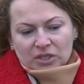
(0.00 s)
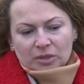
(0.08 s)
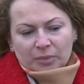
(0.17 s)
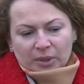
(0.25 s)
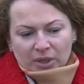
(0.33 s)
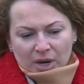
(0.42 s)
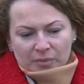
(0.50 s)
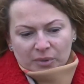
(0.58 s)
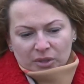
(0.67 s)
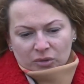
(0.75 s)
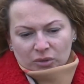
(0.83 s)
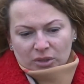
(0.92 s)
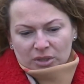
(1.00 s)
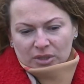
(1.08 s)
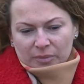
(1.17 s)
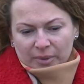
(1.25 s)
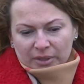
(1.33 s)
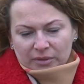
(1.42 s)
те программы, которые
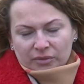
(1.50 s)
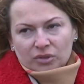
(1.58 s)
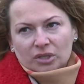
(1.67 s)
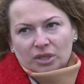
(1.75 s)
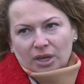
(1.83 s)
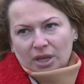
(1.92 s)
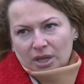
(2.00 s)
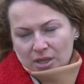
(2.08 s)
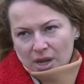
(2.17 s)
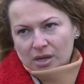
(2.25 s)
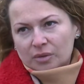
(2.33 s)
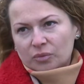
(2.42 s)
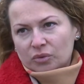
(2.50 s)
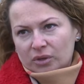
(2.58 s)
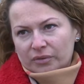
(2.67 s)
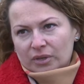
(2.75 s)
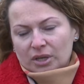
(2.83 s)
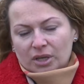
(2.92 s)
разрабатываются на региональном
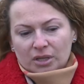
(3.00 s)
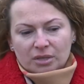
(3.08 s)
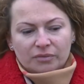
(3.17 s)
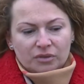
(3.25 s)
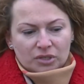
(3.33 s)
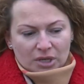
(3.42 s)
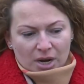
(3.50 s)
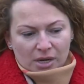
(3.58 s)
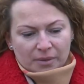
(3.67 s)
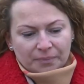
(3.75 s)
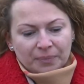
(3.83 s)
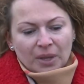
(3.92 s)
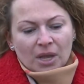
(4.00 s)
уровне и на федеральном